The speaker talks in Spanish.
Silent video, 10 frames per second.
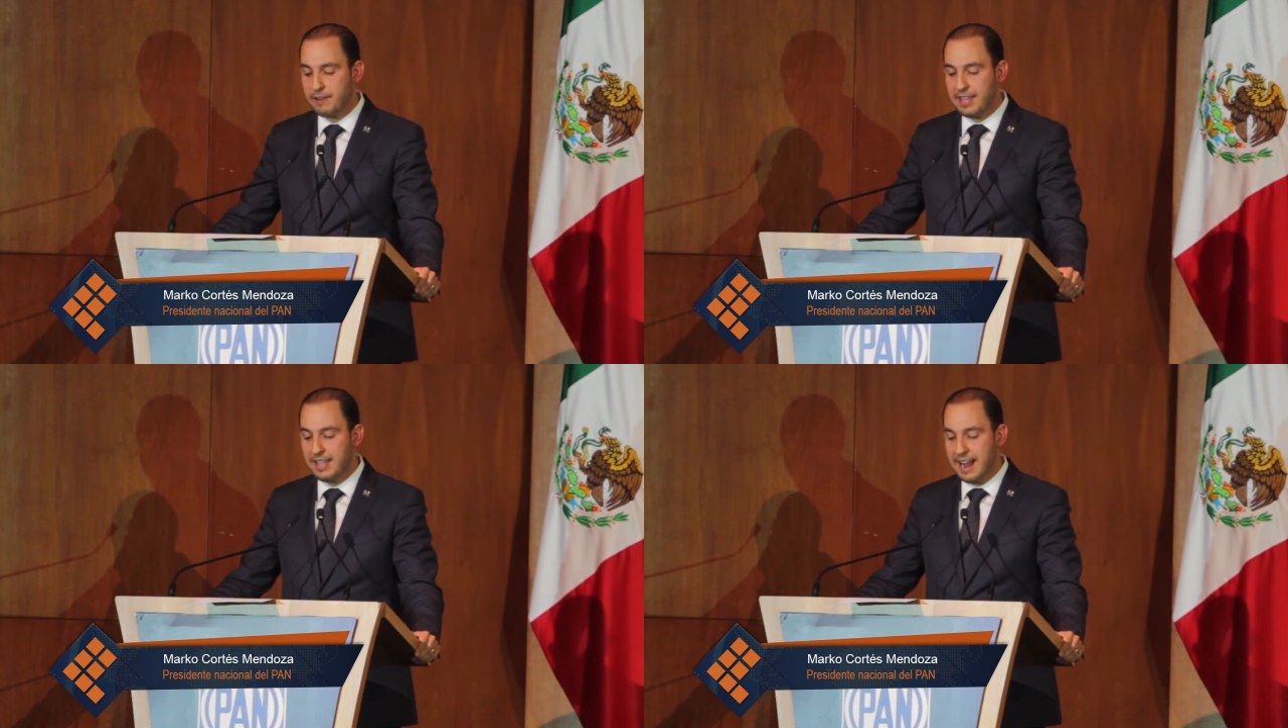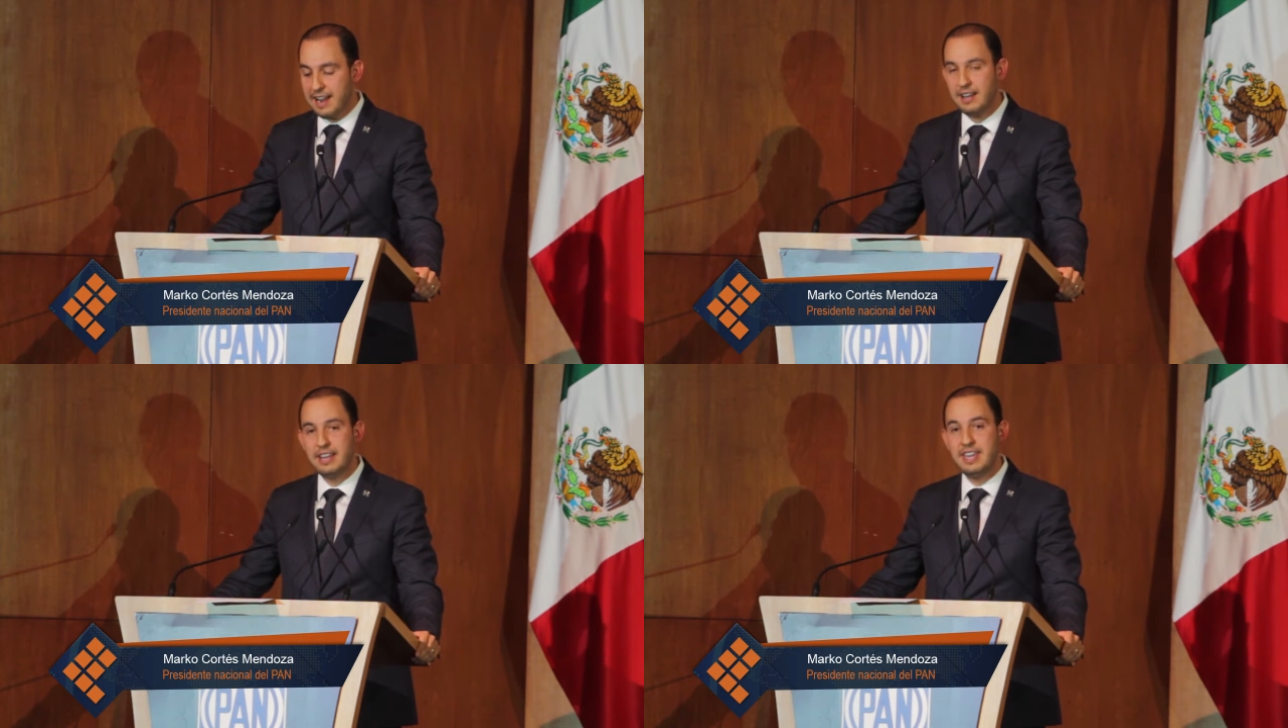
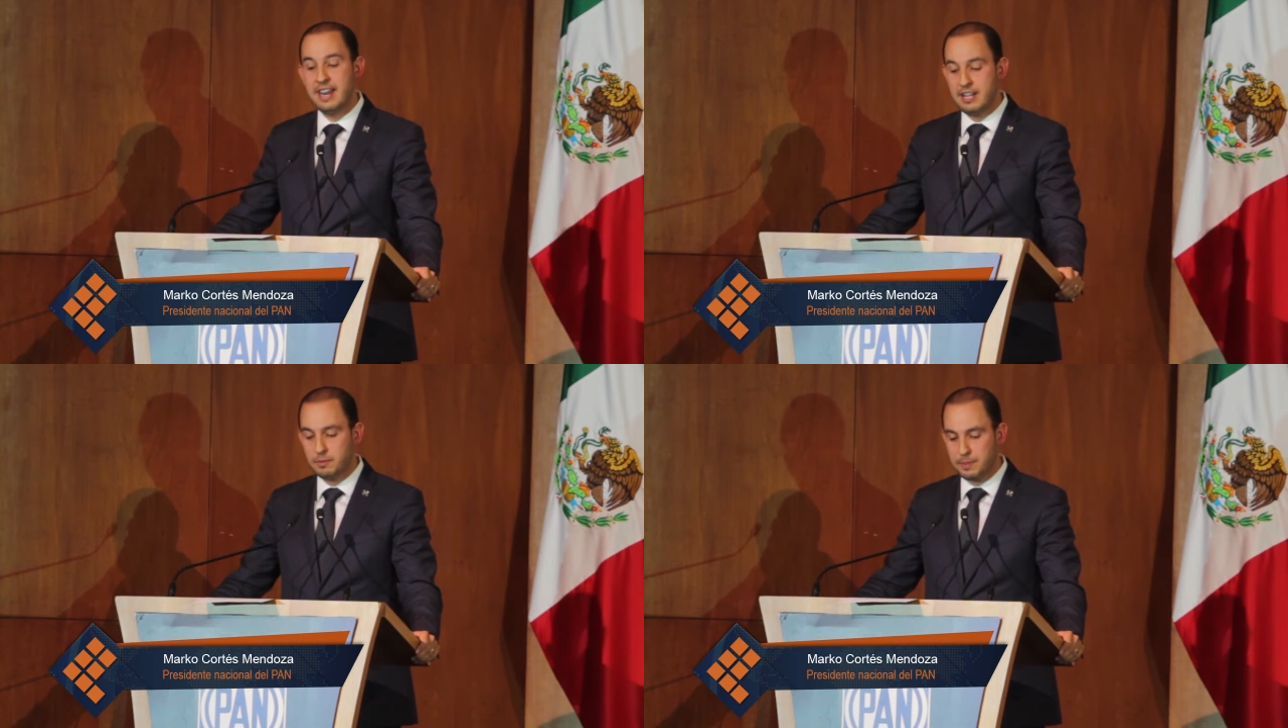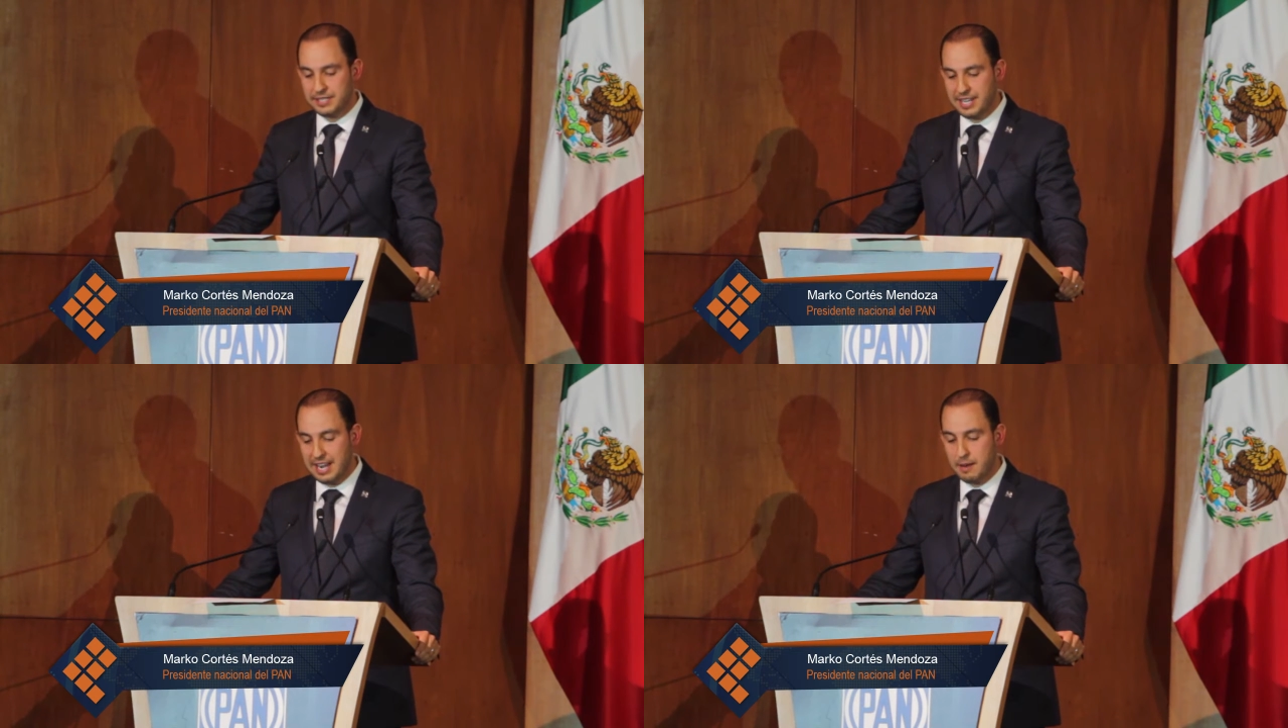federal y en
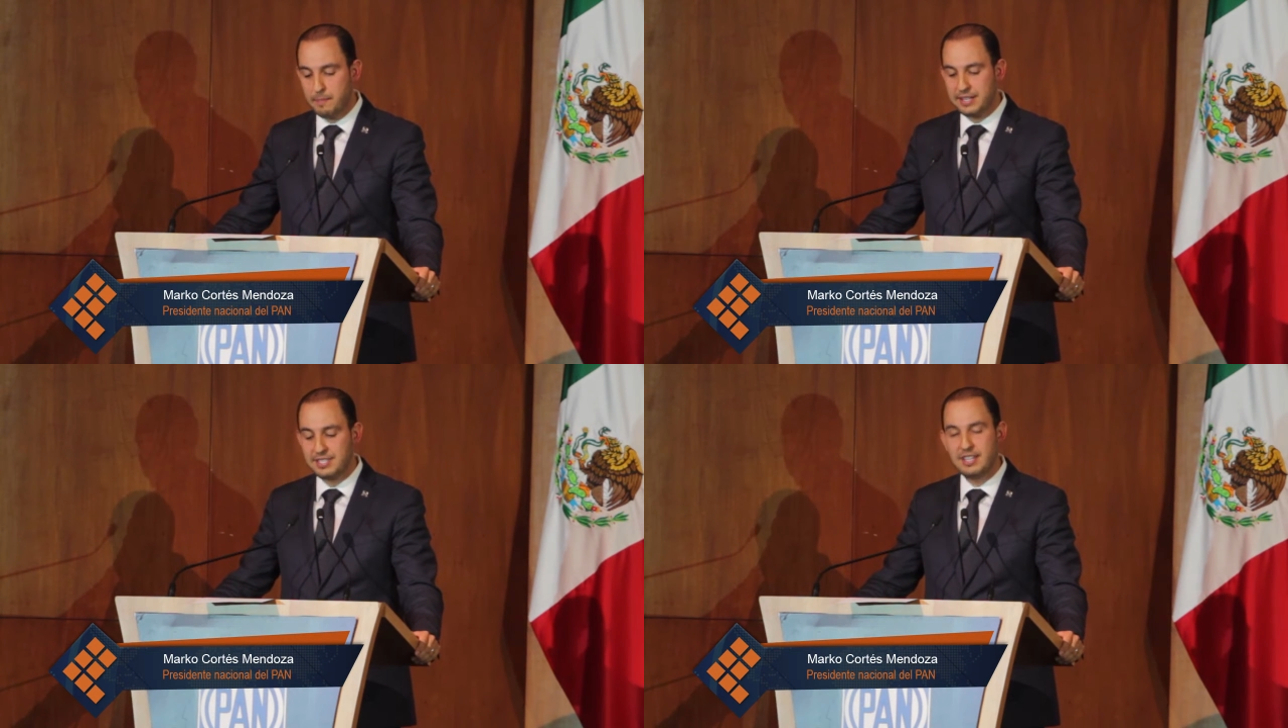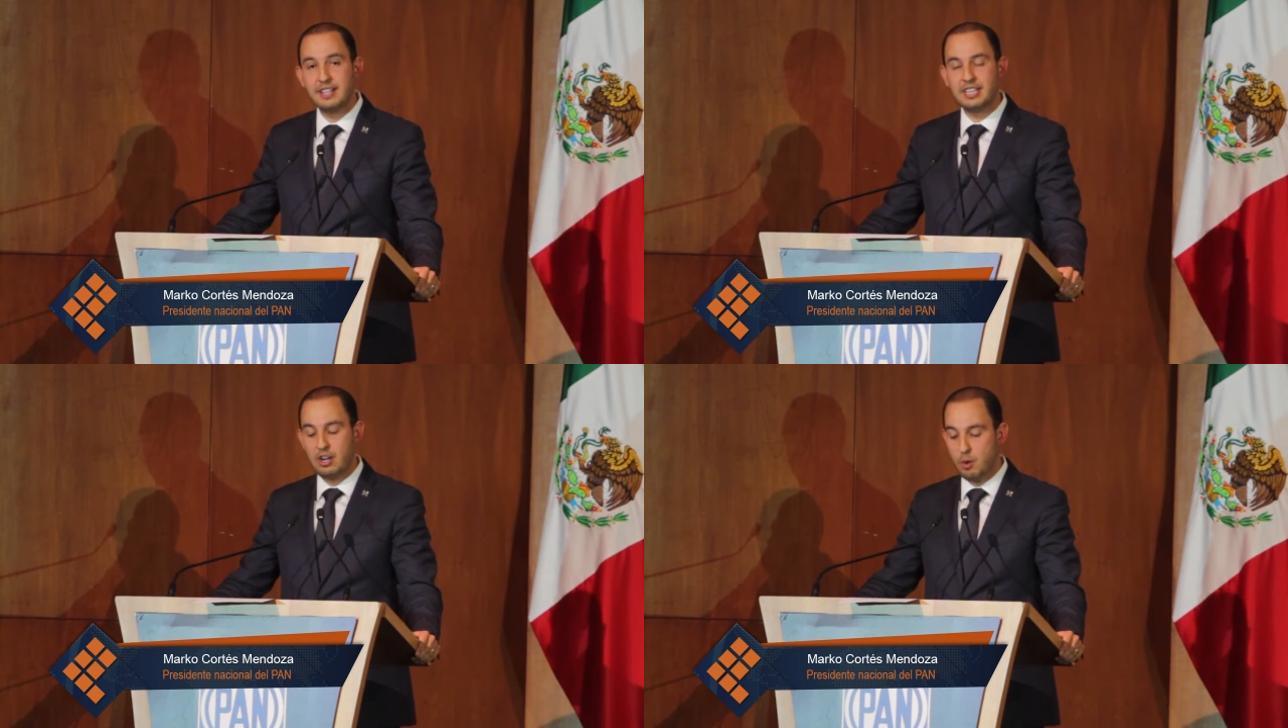especial al
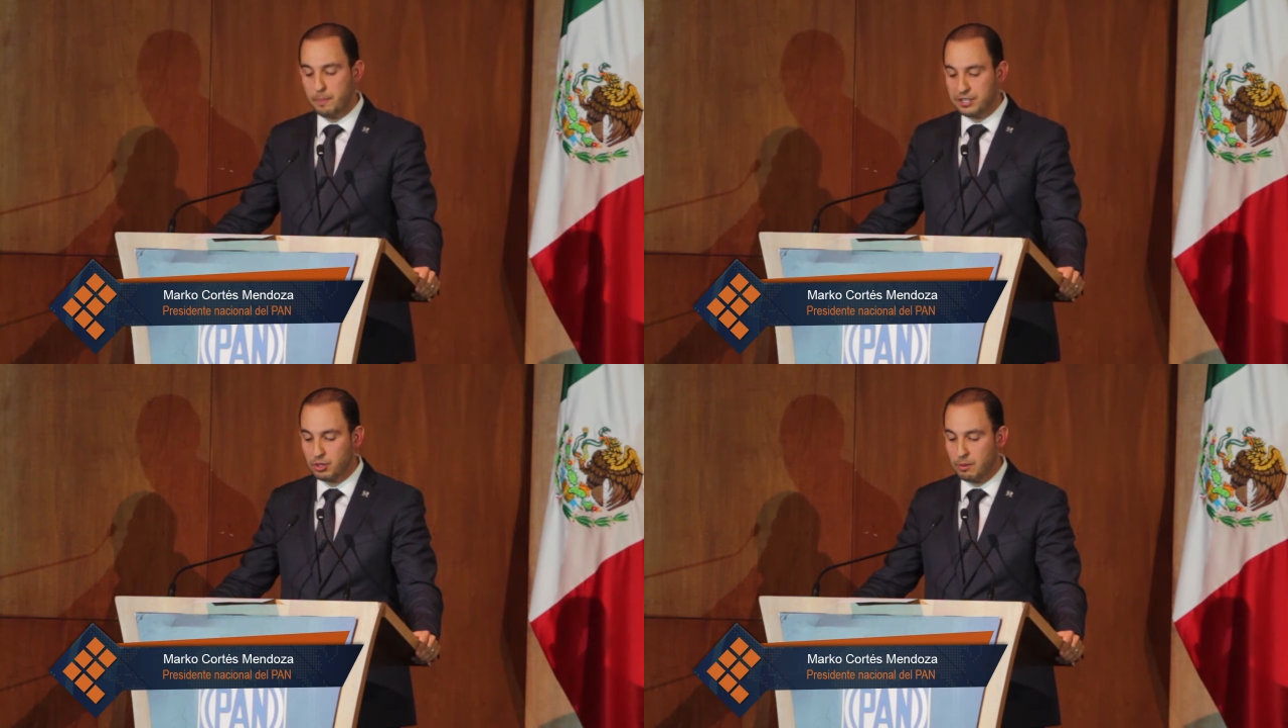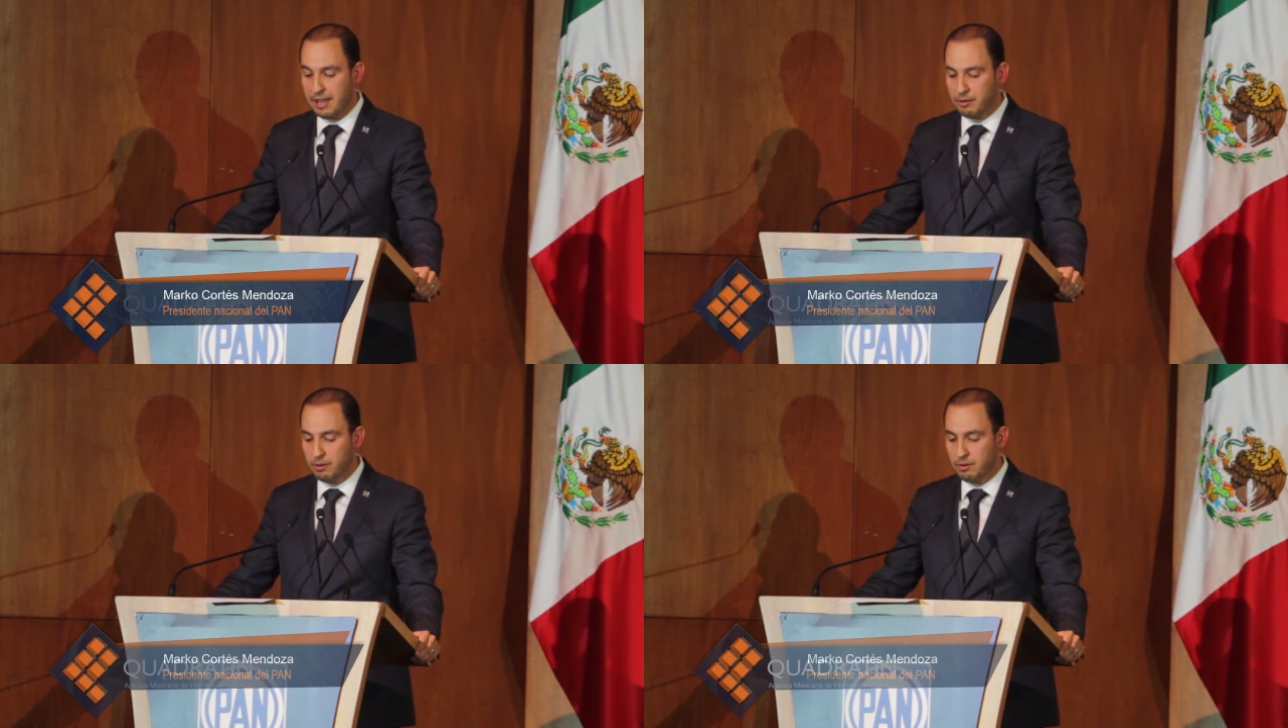presidente López
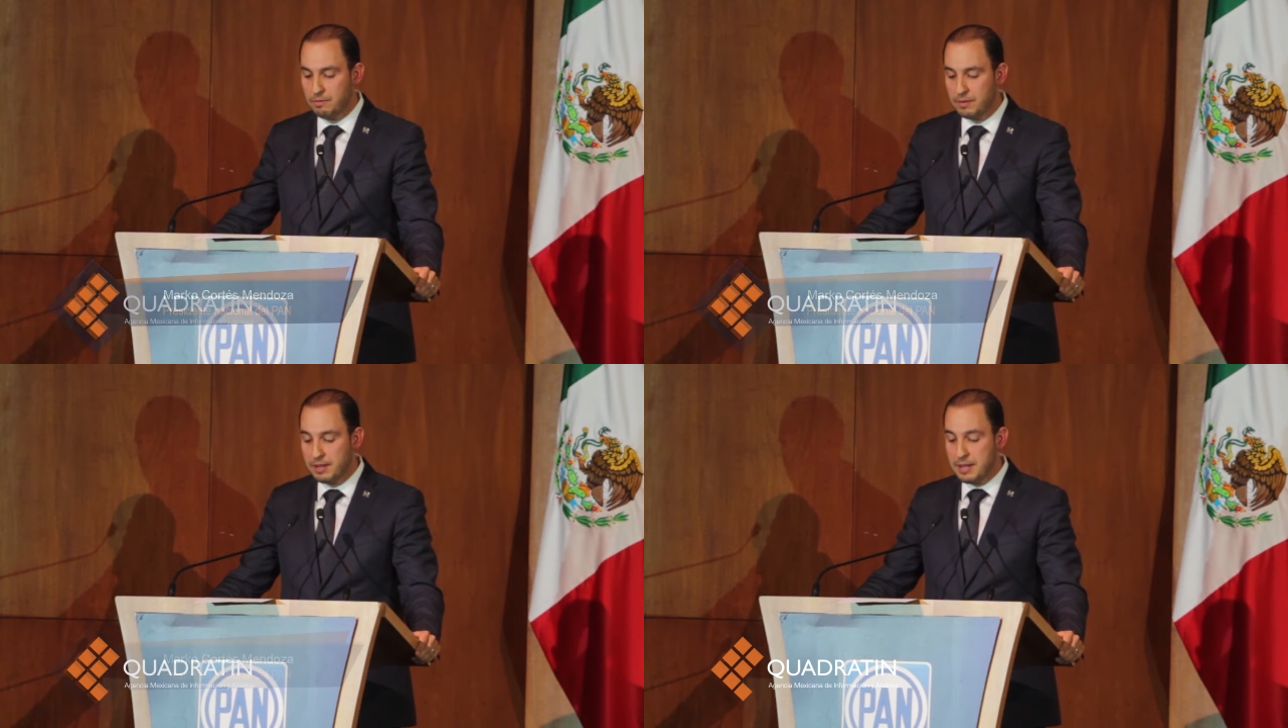Obrador